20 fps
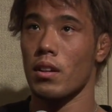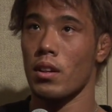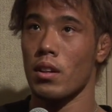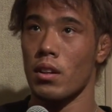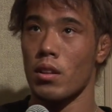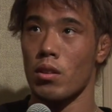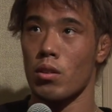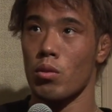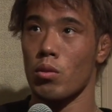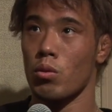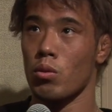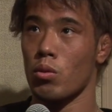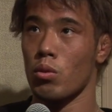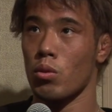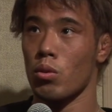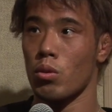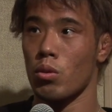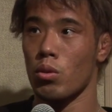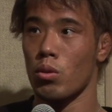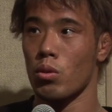えっ
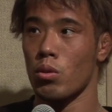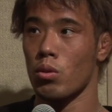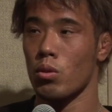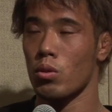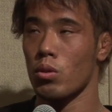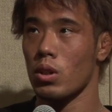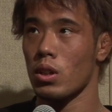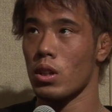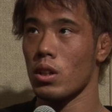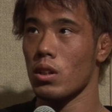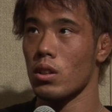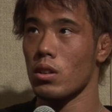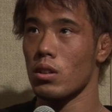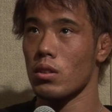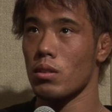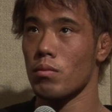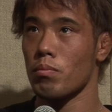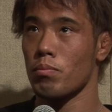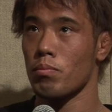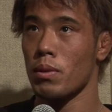と
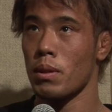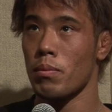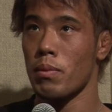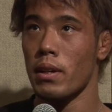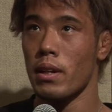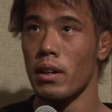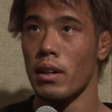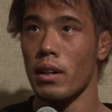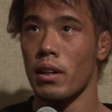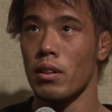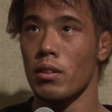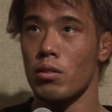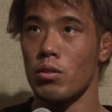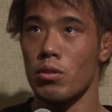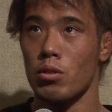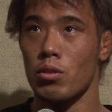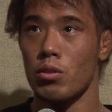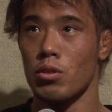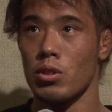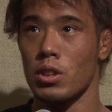
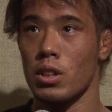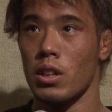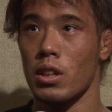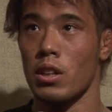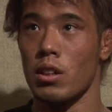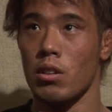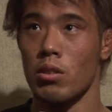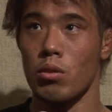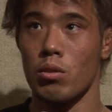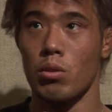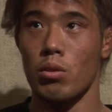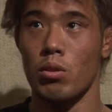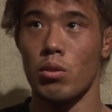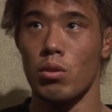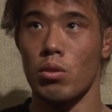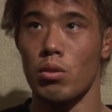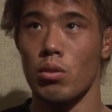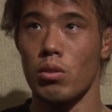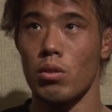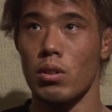ビビアーノの試合
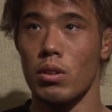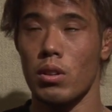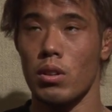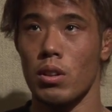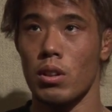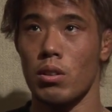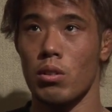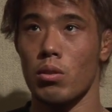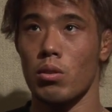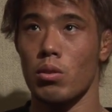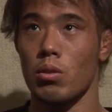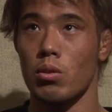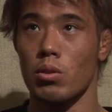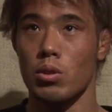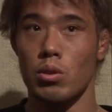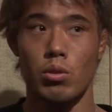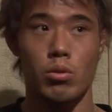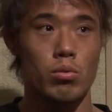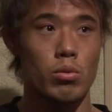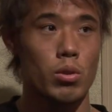とあと
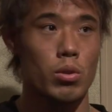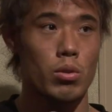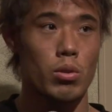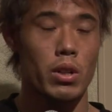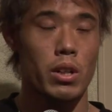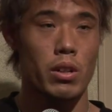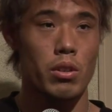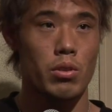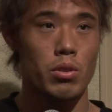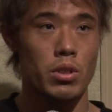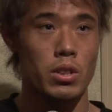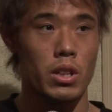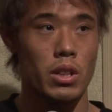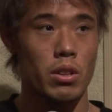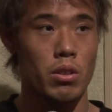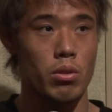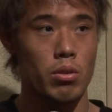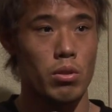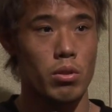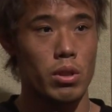ジョン・ウォーレンの試合
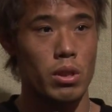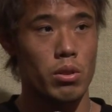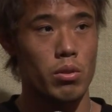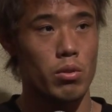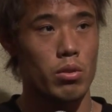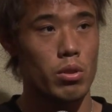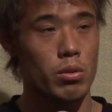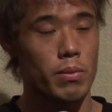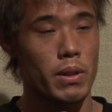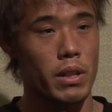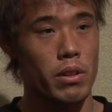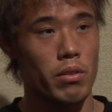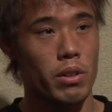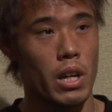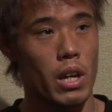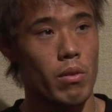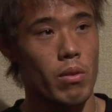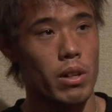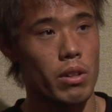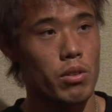とあとこの前の
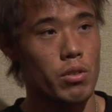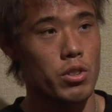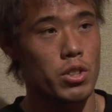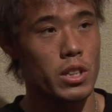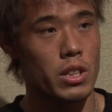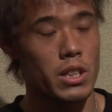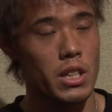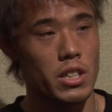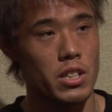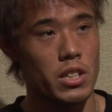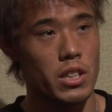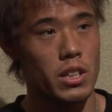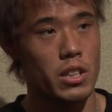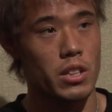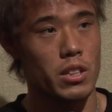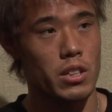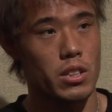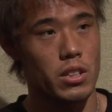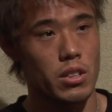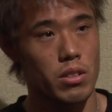k 1の試合3
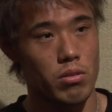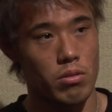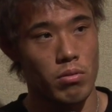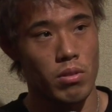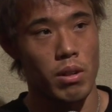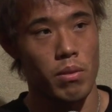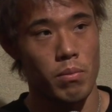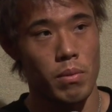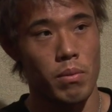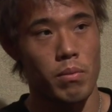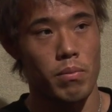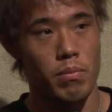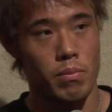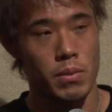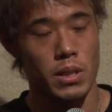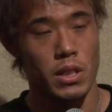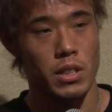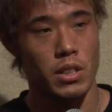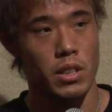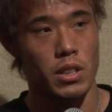試合は見見
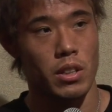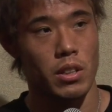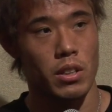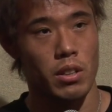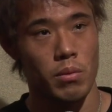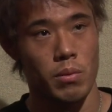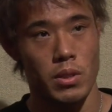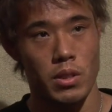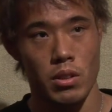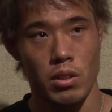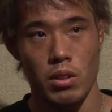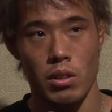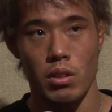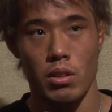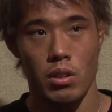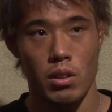させていただきました。